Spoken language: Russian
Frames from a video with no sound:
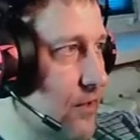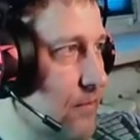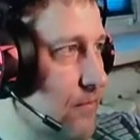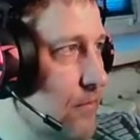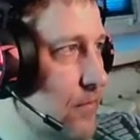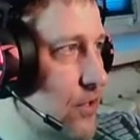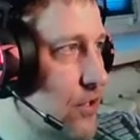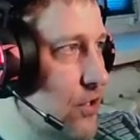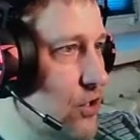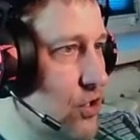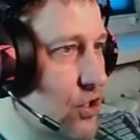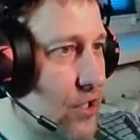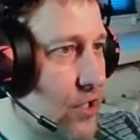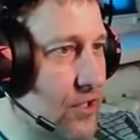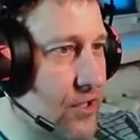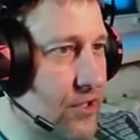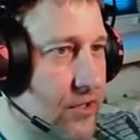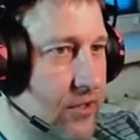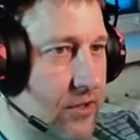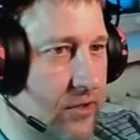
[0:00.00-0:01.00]
Мы
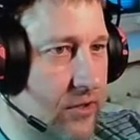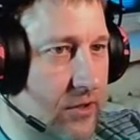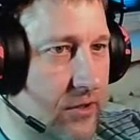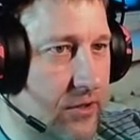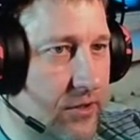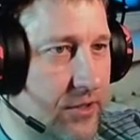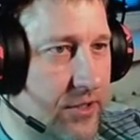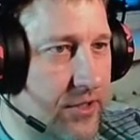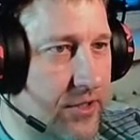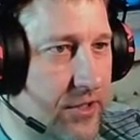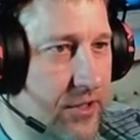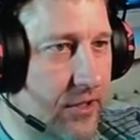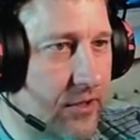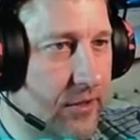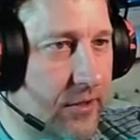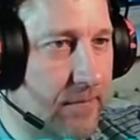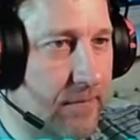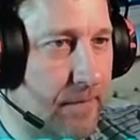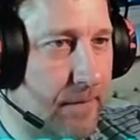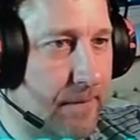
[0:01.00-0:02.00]
сейчас э,
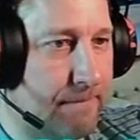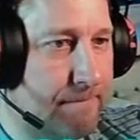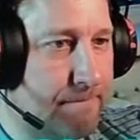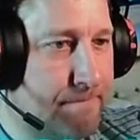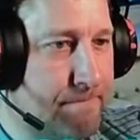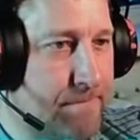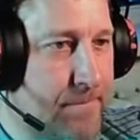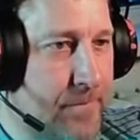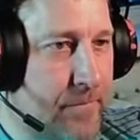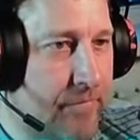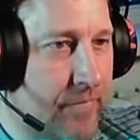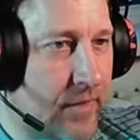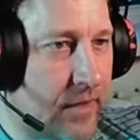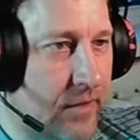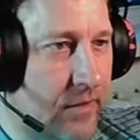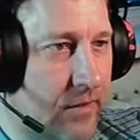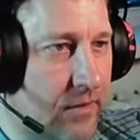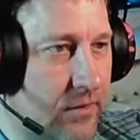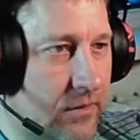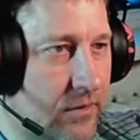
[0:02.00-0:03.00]
сделаем,
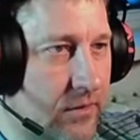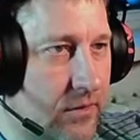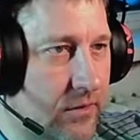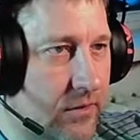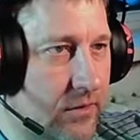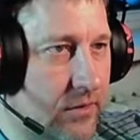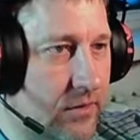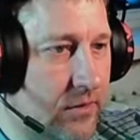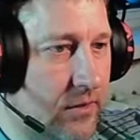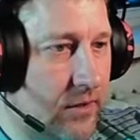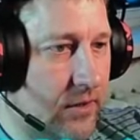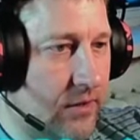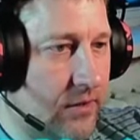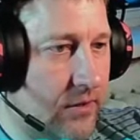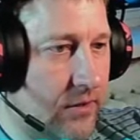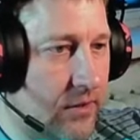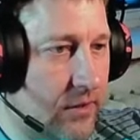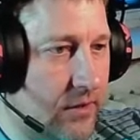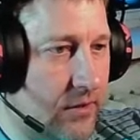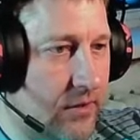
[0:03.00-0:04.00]
э, так,
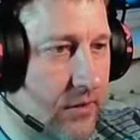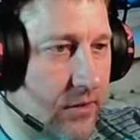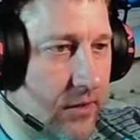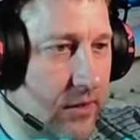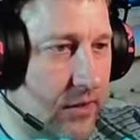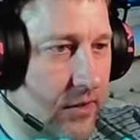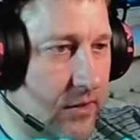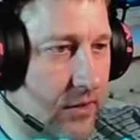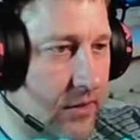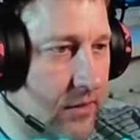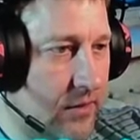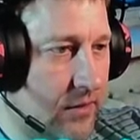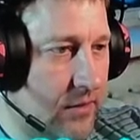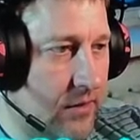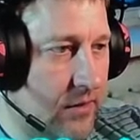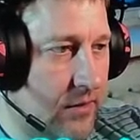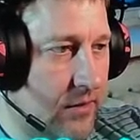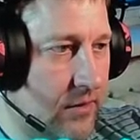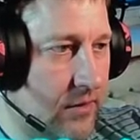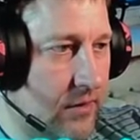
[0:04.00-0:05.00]
так, так.
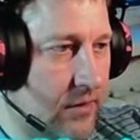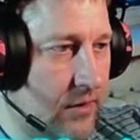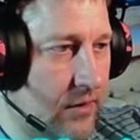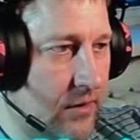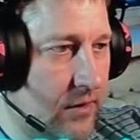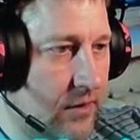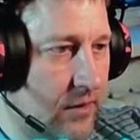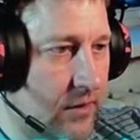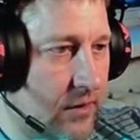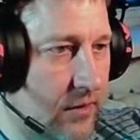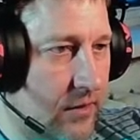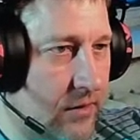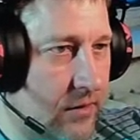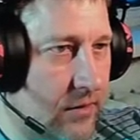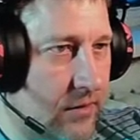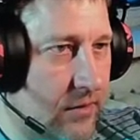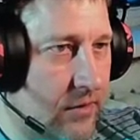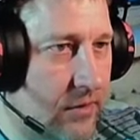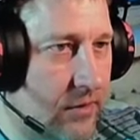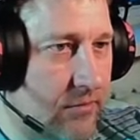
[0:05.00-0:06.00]

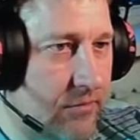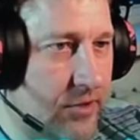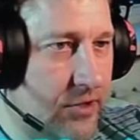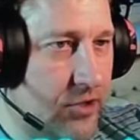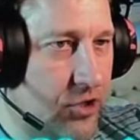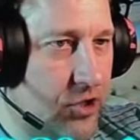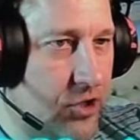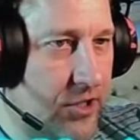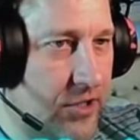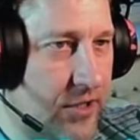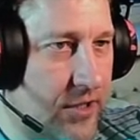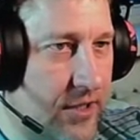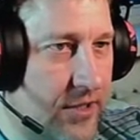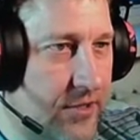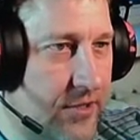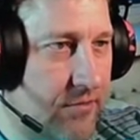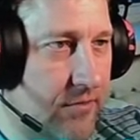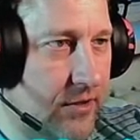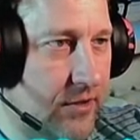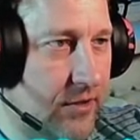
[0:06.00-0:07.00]
Нет, мы сейчас раз,
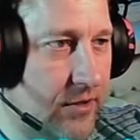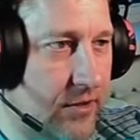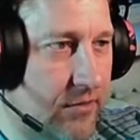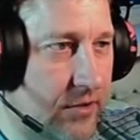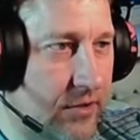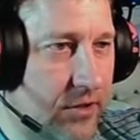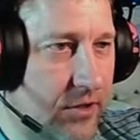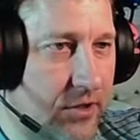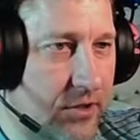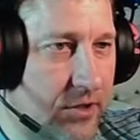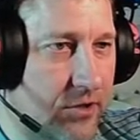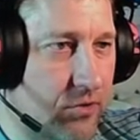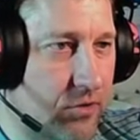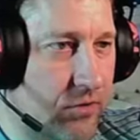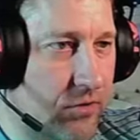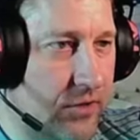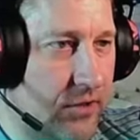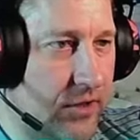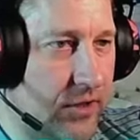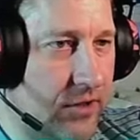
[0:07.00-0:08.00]
два, три, вот этих снова
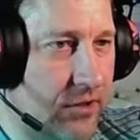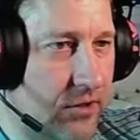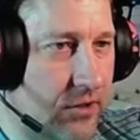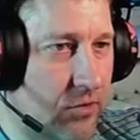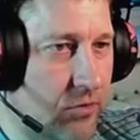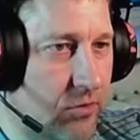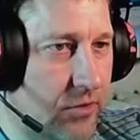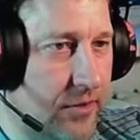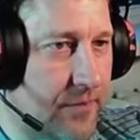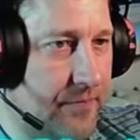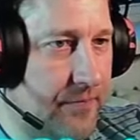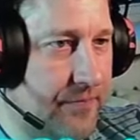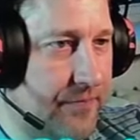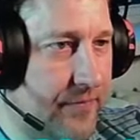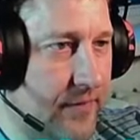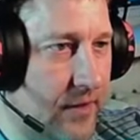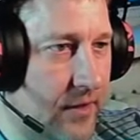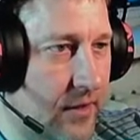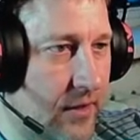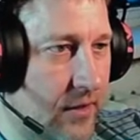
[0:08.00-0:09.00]
три откроем.
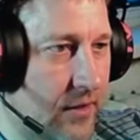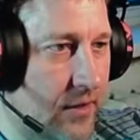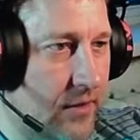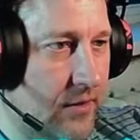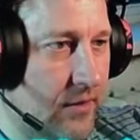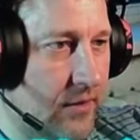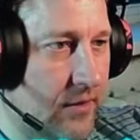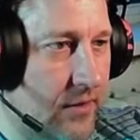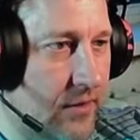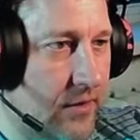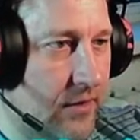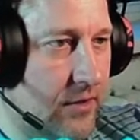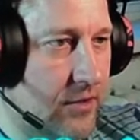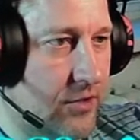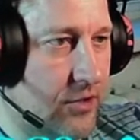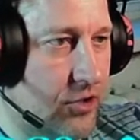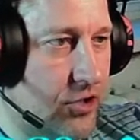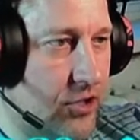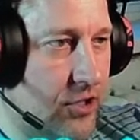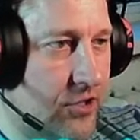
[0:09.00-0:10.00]
Три
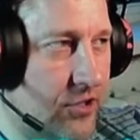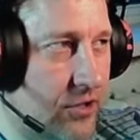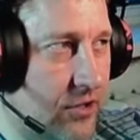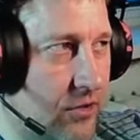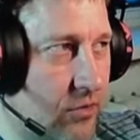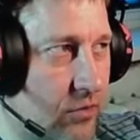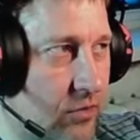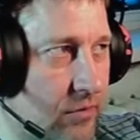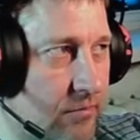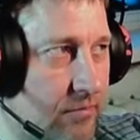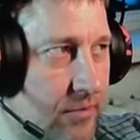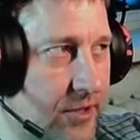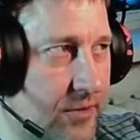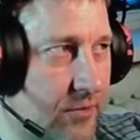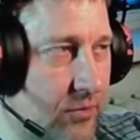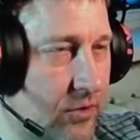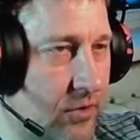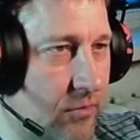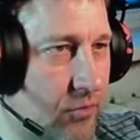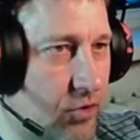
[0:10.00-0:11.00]
сейчас откроем,
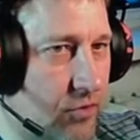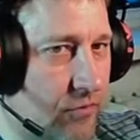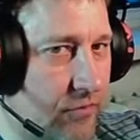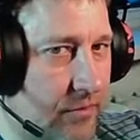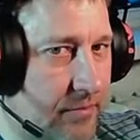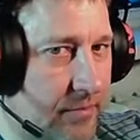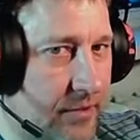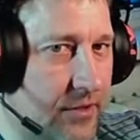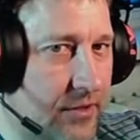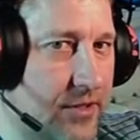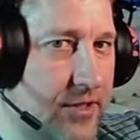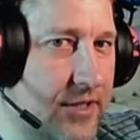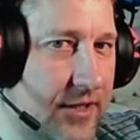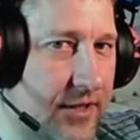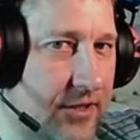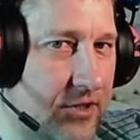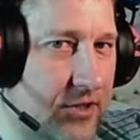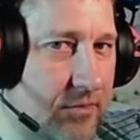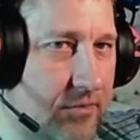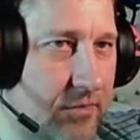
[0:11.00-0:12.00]
посмотрим, что выпадет,
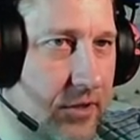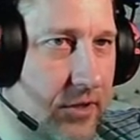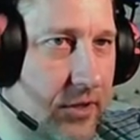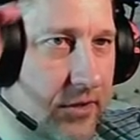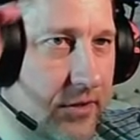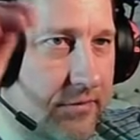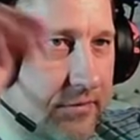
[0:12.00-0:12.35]
закинем их в